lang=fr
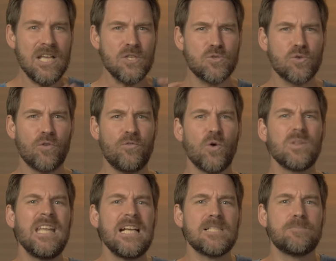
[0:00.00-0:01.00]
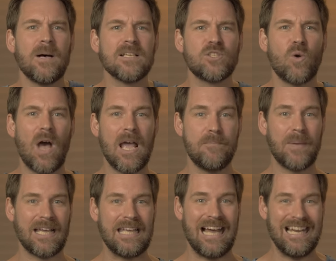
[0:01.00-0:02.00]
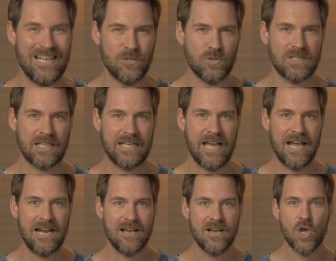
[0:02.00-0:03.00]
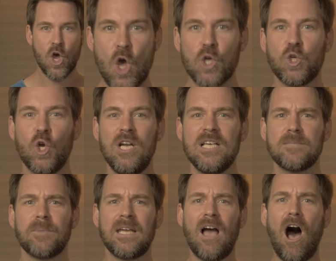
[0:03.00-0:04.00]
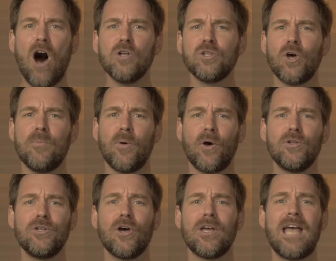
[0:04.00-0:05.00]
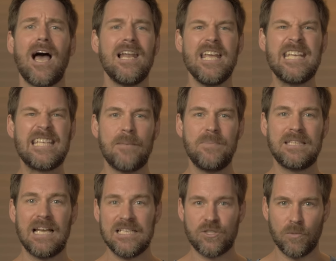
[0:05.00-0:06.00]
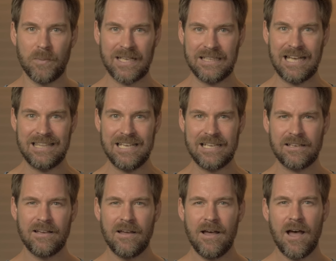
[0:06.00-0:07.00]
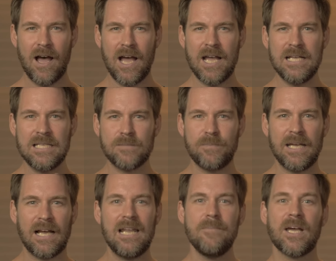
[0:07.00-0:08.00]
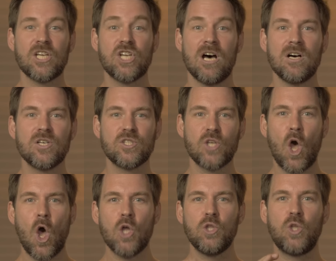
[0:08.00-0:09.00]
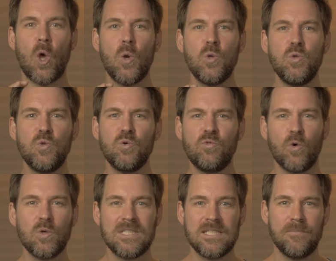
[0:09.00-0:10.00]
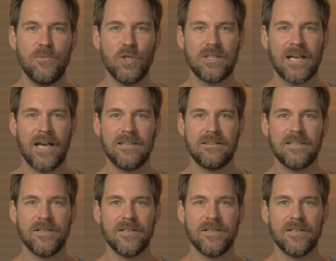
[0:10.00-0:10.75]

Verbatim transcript: et sur fond d'expansion impériale et industrielle que l'esprit entrepreneurial et capitaliste britannique inspire l'émergence d'un nouveau type de traite